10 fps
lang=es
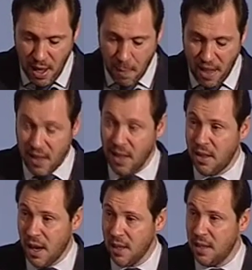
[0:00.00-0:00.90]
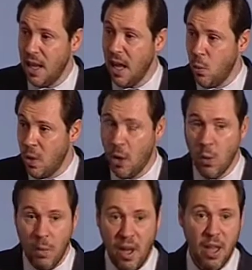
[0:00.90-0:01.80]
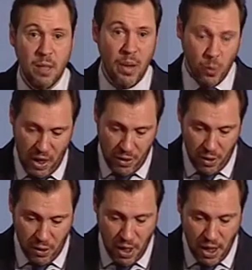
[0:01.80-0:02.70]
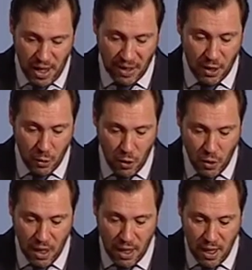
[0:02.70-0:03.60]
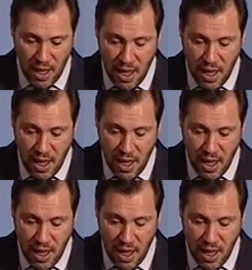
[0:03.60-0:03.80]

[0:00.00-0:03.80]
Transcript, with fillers: para adentrarse en una nueva especulación, la tecnológica,